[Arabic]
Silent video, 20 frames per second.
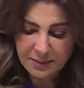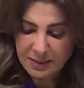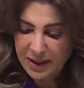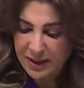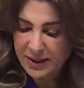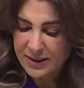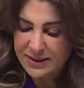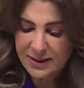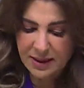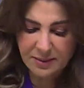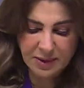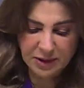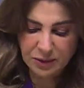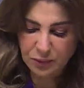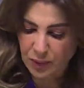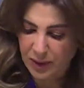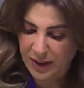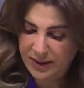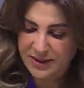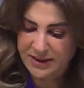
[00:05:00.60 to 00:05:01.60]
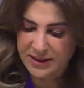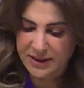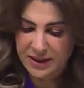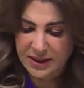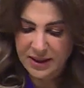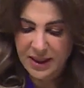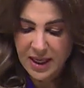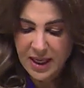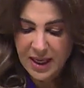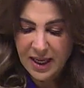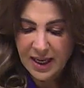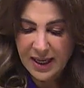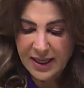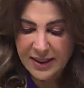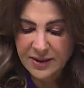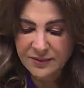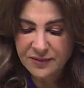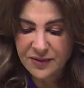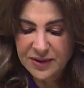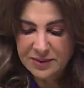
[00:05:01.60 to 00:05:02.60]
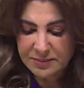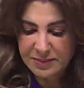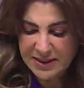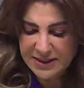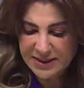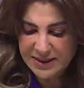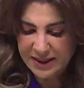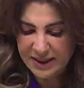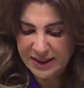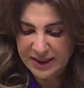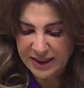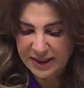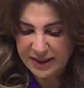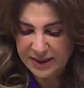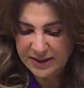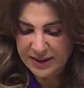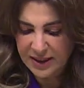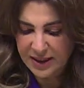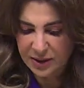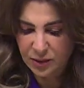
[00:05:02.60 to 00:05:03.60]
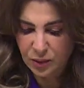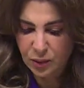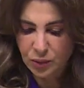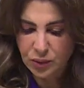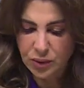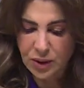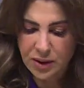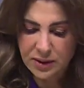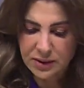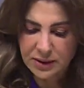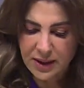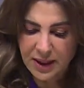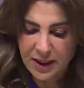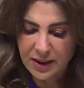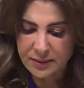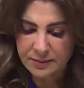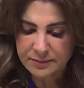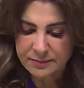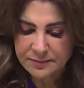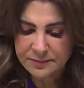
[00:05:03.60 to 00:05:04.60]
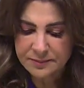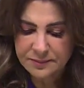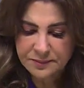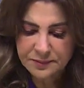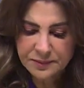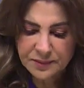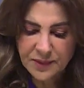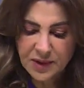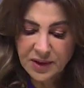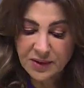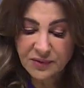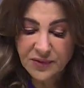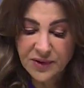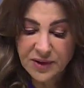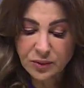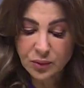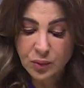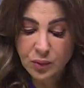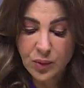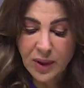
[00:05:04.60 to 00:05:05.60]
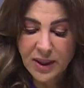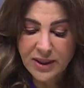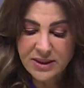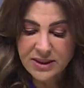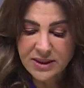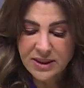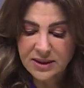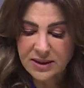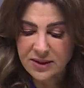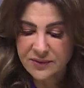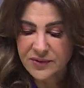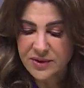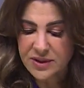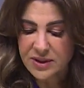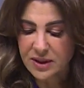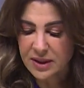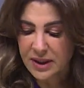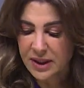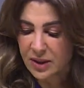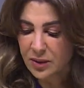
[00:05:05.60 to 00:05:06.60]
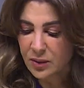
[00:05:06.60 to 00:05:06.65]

ما هي زي ما انتوا عايزين هنفرد بس هنا كده الخضار ده نفرده كويس كده في الصينيه